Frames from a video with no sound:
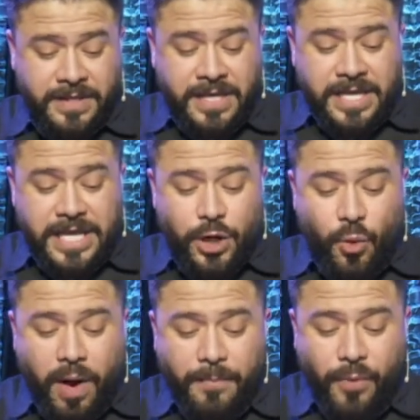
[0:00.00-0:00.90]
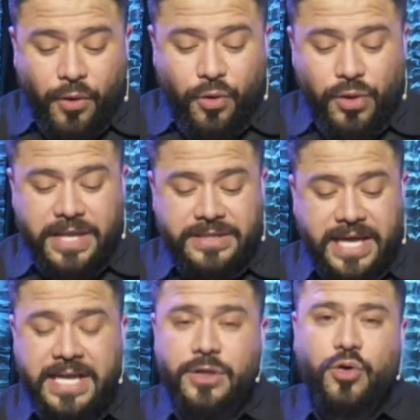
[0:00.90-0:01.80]
Y lo amó
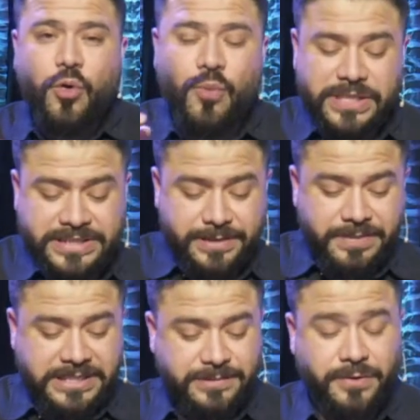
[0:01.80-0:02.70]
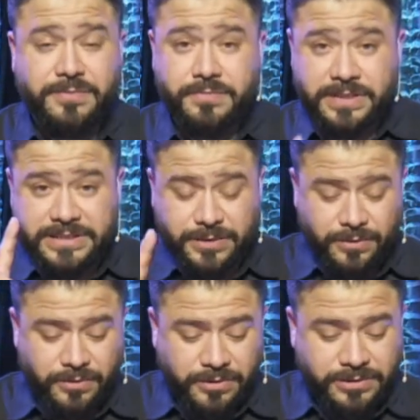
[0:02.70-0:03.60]
Jonatán como a sí mismo.
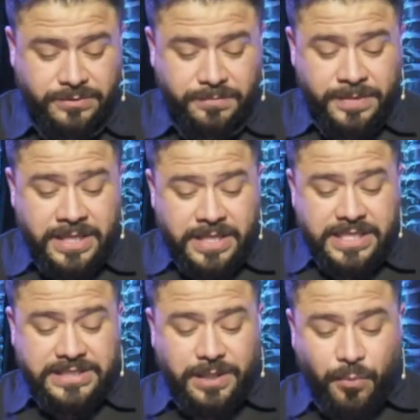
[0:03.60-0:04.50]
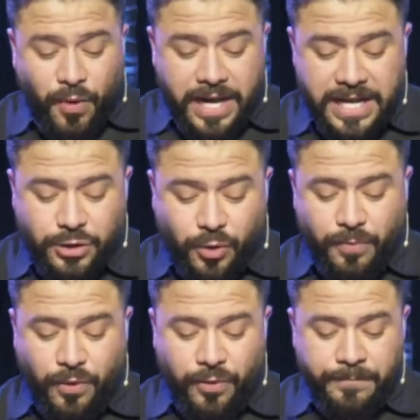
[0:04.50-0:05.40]
Versículo 2. Y Samuel le
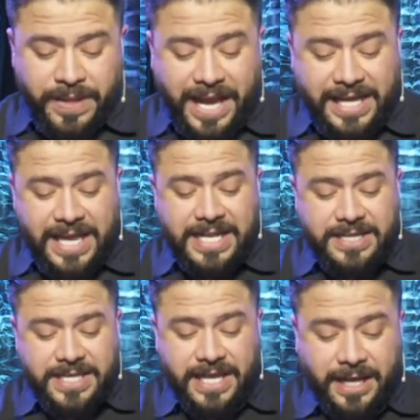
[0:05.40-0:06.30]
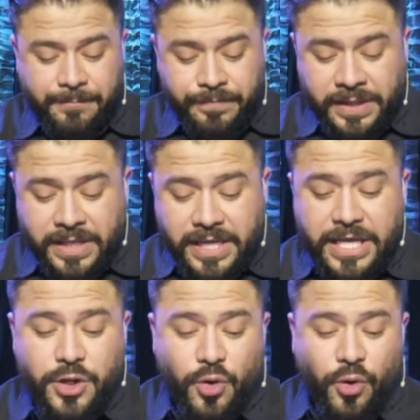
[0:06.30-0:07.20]
tomó aquel día
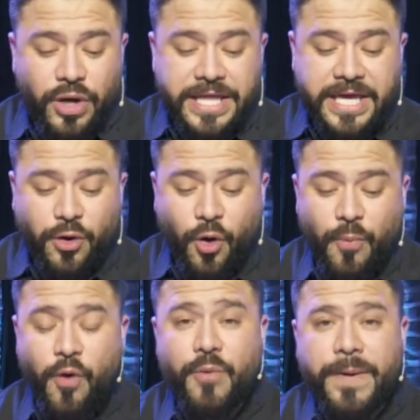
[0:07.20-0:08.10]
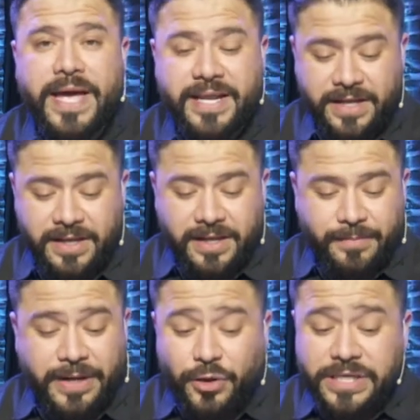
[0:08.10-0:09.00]
y no le dejó volver,
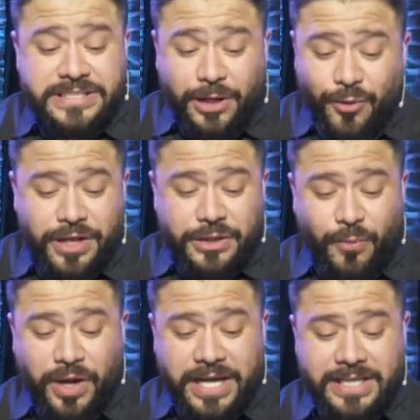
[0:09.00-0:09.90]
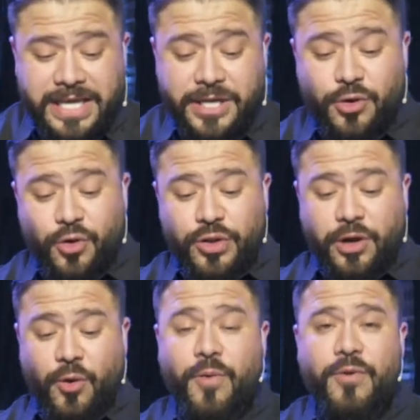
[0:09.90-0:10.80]
perdón, y Saúl le tomó aquel día y no lo
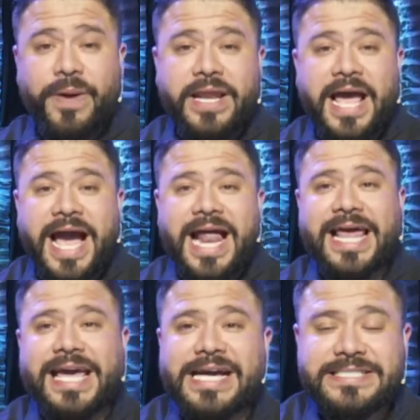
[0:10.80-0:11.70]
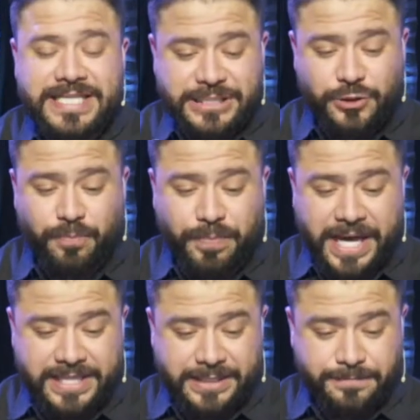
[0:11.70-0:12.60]
dejó volver a la casa de su padre